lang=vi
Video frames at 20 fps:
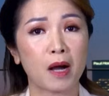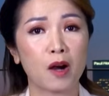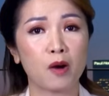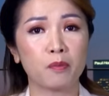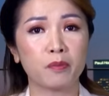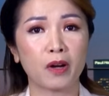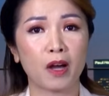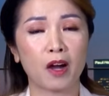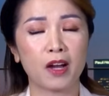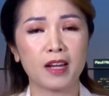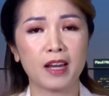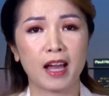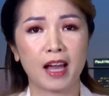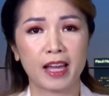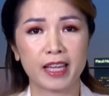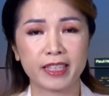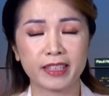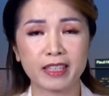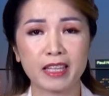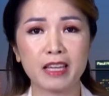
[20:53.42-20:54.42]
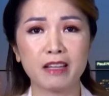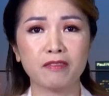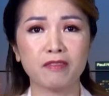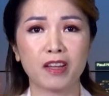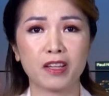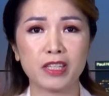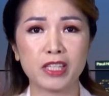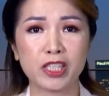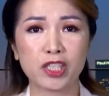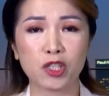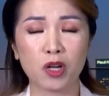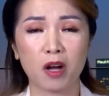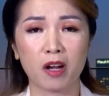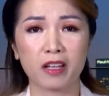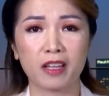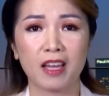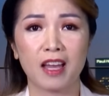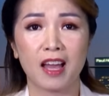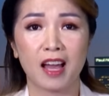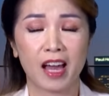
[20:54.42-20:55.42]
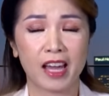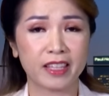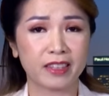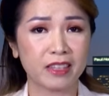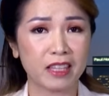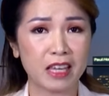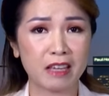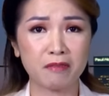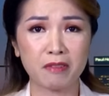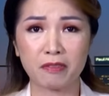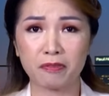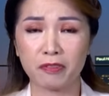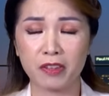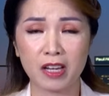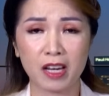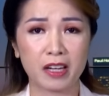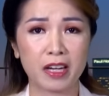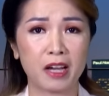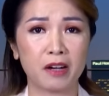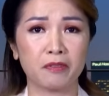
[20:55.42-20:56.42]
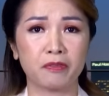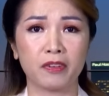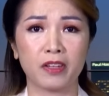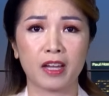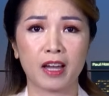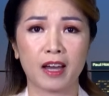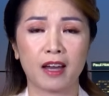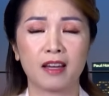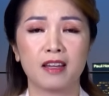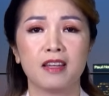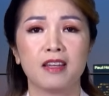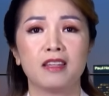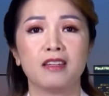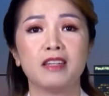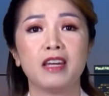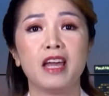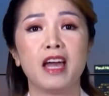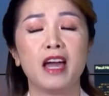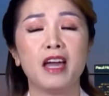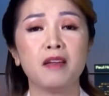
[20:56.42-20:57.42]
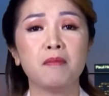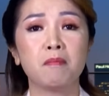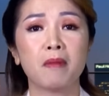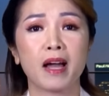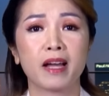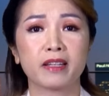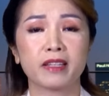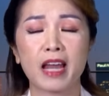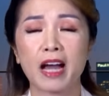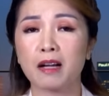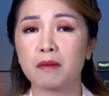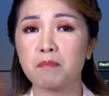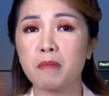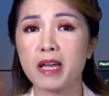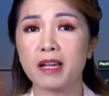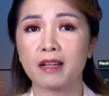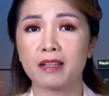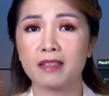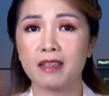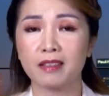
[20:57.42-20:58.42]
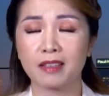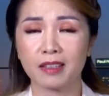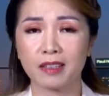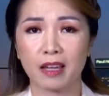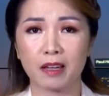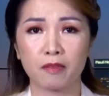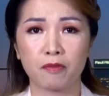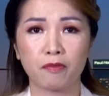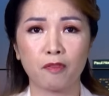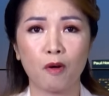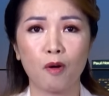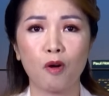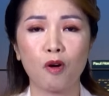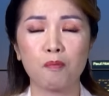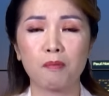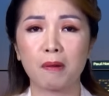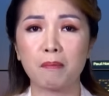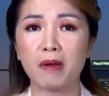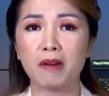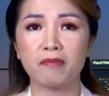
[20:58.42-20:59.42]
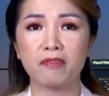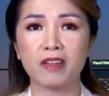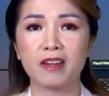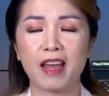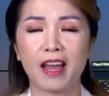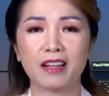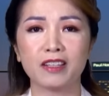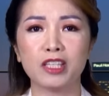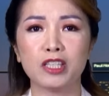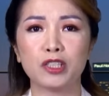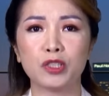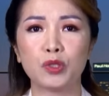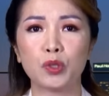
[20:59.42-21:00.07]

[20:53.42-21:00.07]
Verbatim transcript: ông nói là hãy tiến về Detroit, hãy tiến về Philadelphia để mà đặc biệt là những cái thành phố mà bên phía đảng Dân